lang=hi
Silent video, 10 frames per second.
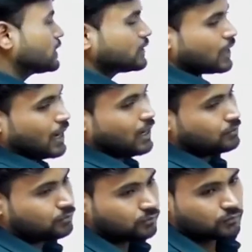से कहा
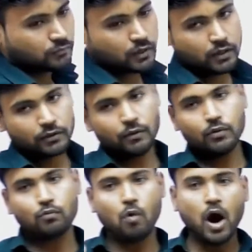कि वी
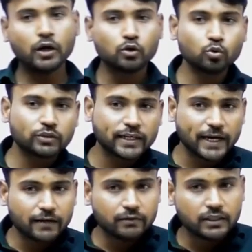वांट टू
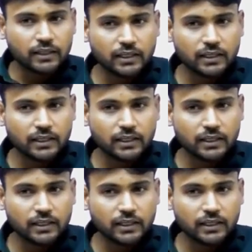ट्रेड विद